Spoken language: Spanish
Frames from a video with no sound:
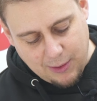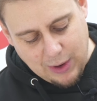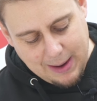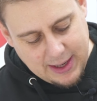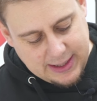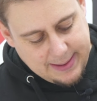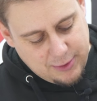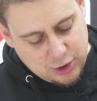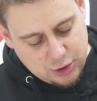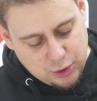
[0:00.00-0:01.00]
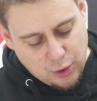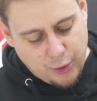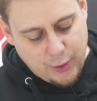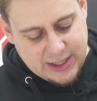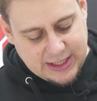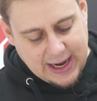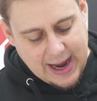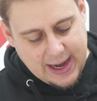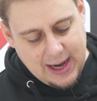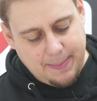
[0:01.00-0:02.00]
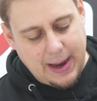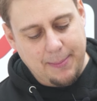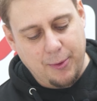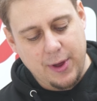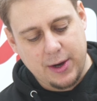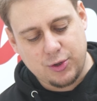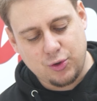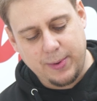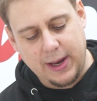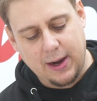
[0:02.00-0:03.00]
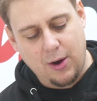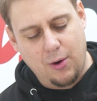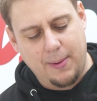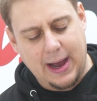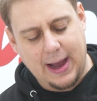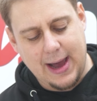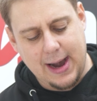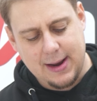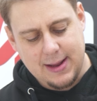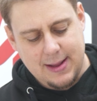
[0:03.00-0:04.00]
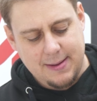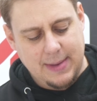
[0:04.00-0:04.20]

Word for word: regulable, tenemos todo este carril para poder subir o bajar.